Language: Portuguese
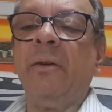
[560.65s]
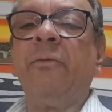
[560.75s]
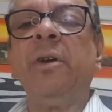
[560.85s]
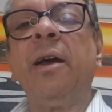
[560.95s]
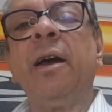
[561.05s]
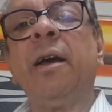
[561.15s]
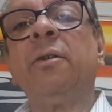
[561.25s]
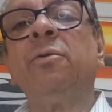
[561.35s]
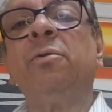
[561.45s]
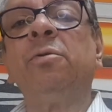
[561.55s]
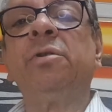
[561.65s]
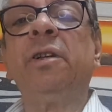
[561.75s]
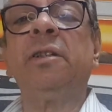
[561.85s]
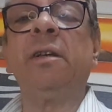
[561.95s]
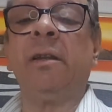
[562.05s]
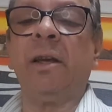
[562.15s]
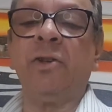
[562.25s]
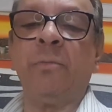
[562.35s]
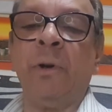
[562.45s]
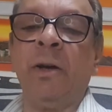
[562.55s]
vieram os
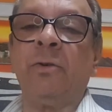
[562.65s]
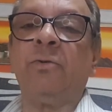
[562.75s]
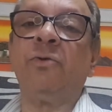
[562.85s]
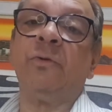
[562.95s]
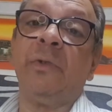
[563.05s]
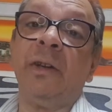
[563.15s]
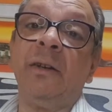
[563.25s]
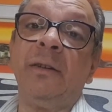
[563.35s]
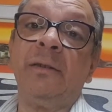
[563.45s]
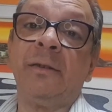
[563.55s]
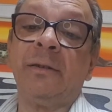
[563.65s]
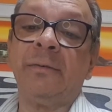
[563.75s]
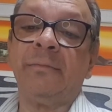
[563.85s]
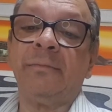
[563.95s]
desentendimentos juvenis.